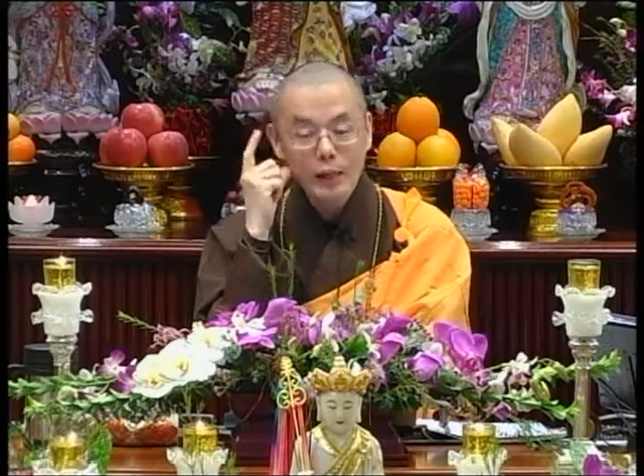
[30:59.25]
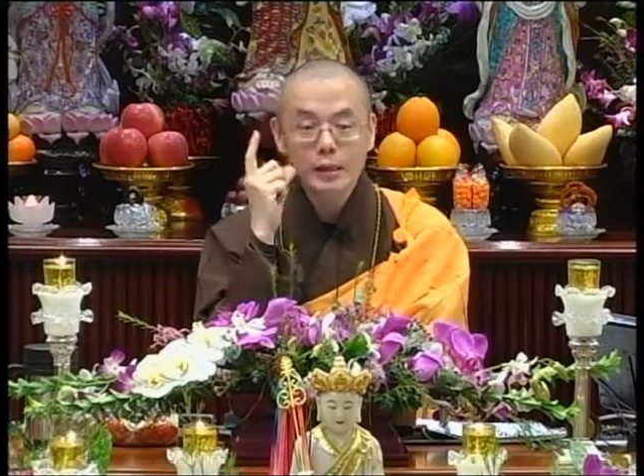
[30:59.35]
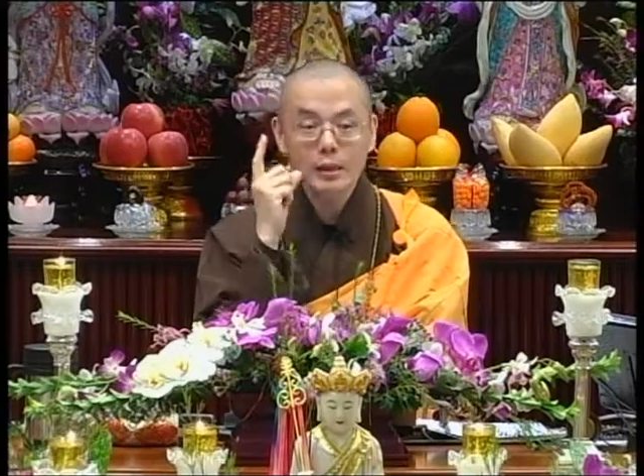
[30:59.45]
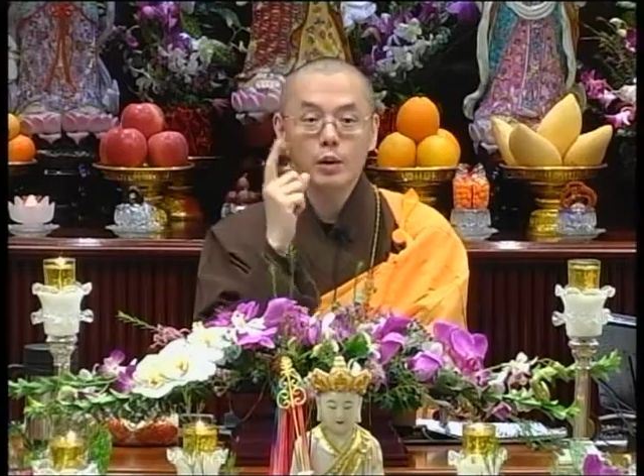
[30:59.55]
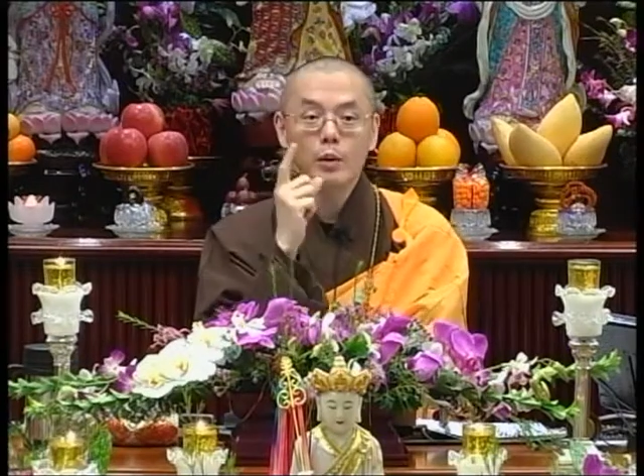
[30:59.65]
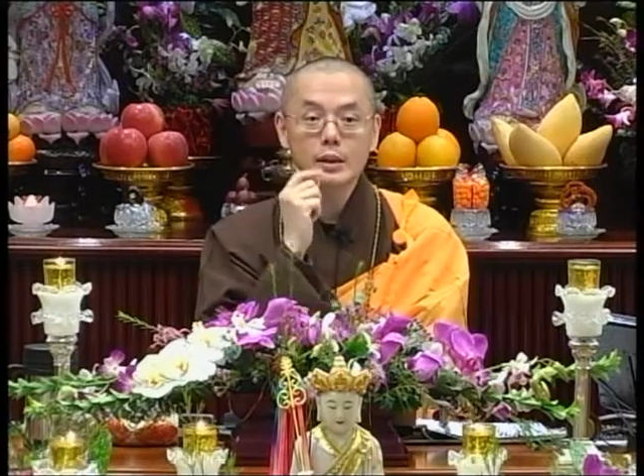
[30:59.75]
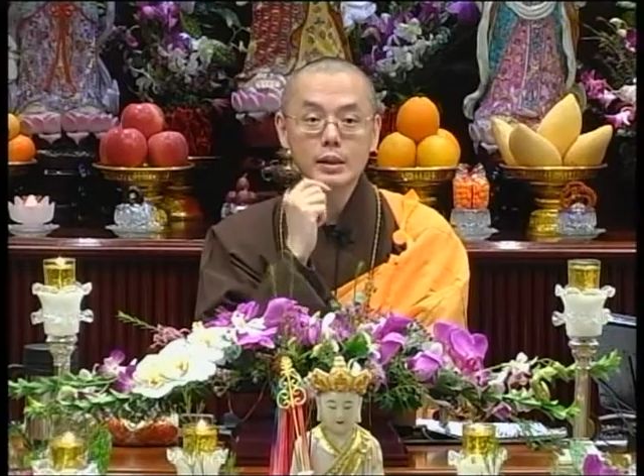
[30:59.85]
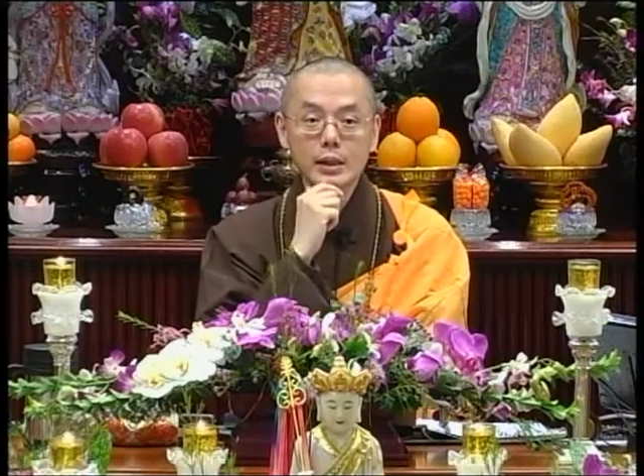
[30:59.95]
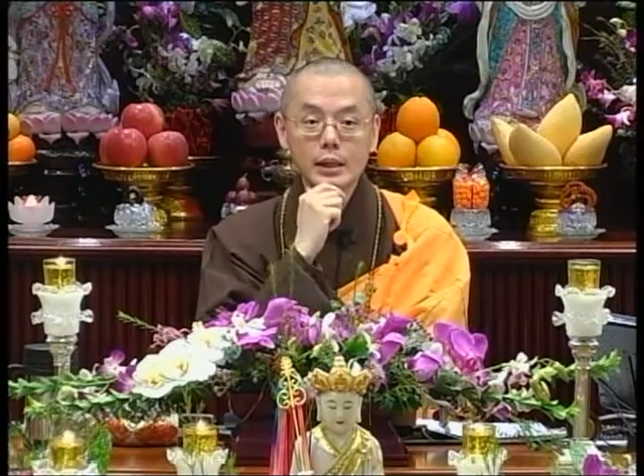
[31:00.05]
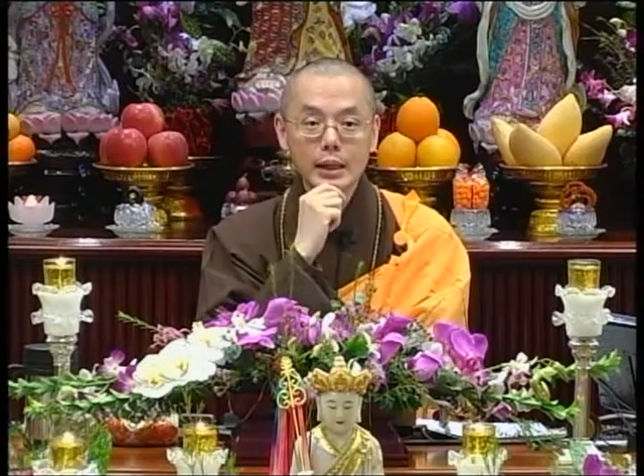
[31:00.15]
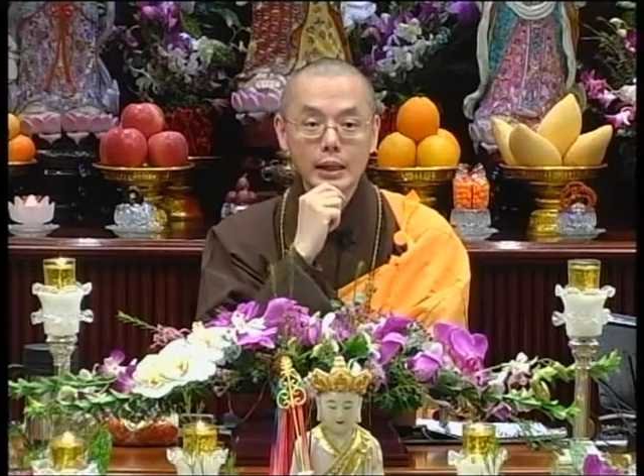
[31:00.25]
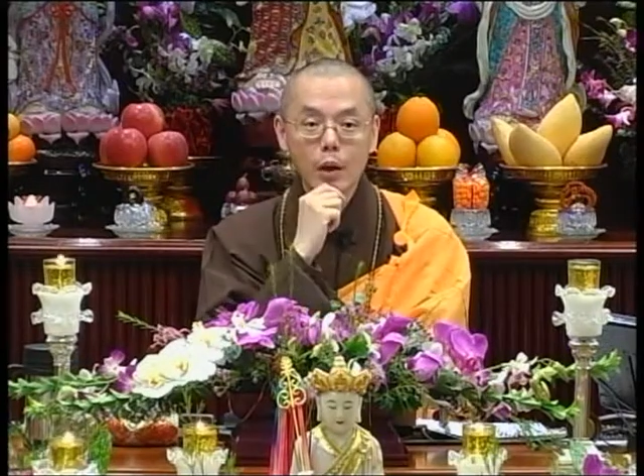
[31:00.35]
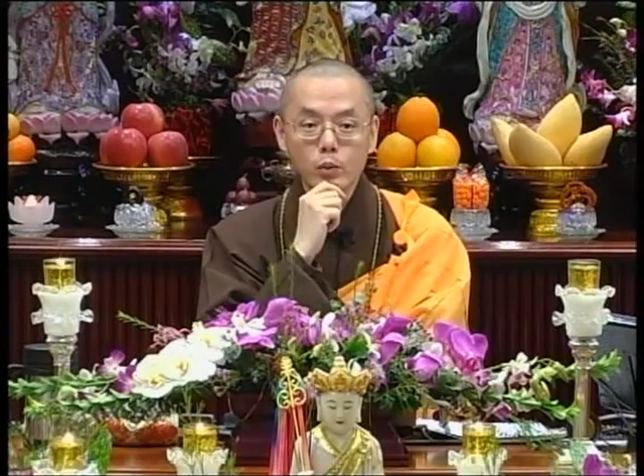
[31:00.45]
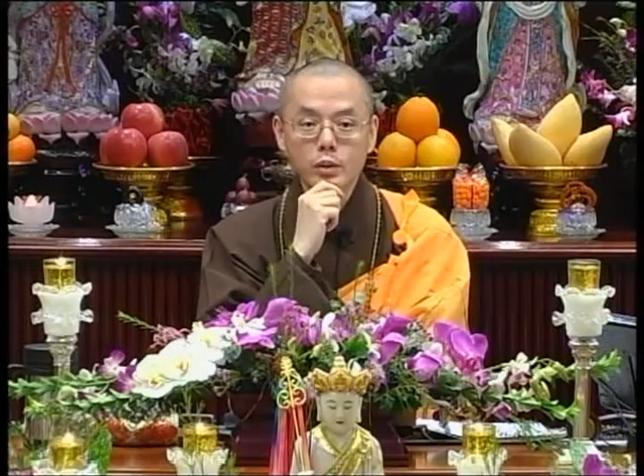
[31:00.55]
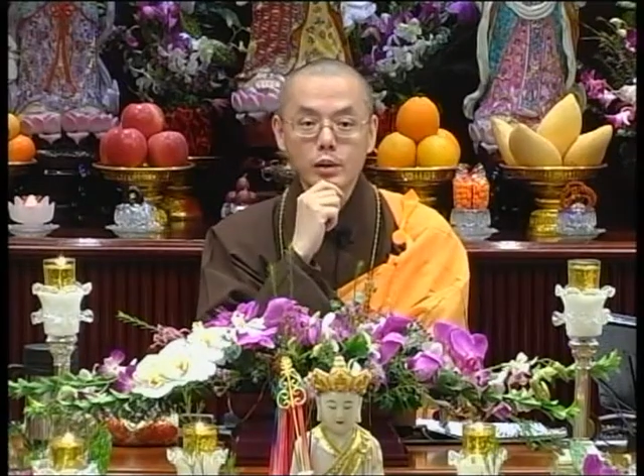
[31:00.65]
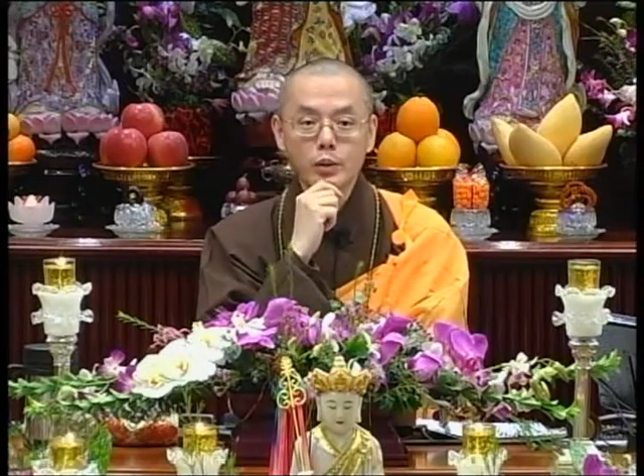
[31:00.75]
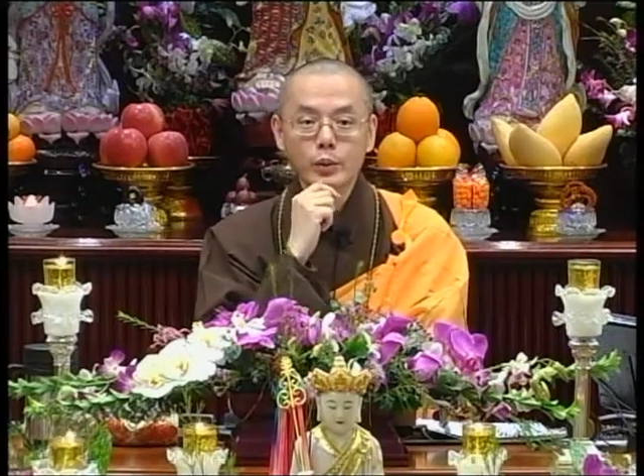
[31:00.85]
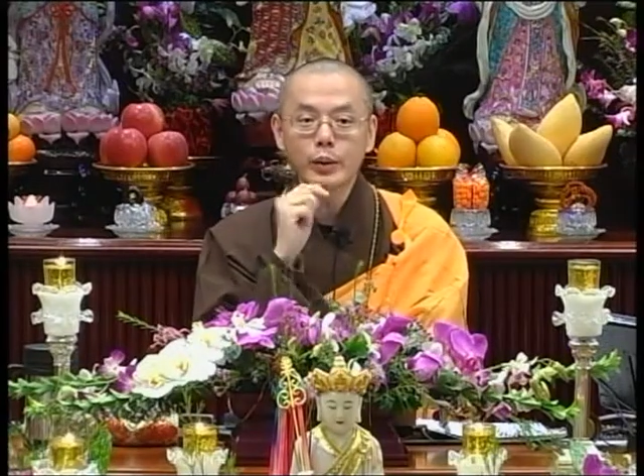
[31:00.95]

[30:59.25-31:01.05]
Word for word: 可是有一次呢，在考试的时候，